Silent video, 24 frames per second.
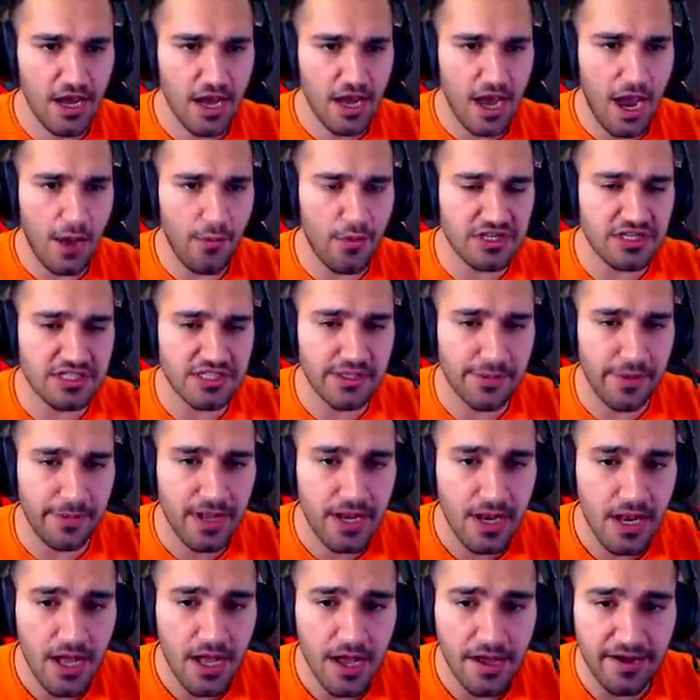اول شيء شباب
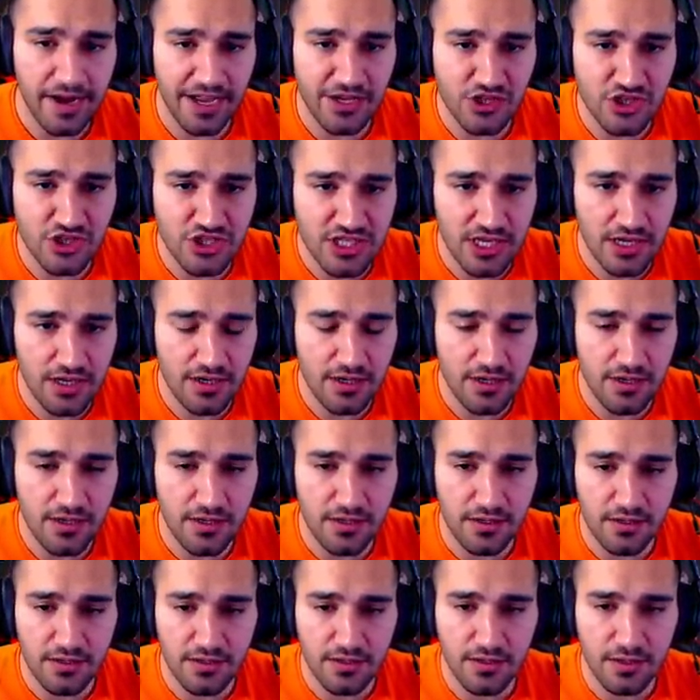راح نشيل
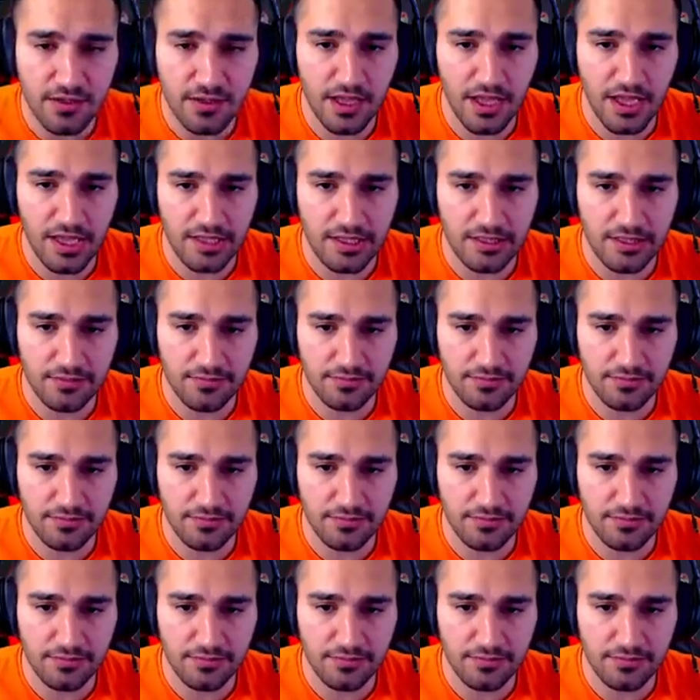هاي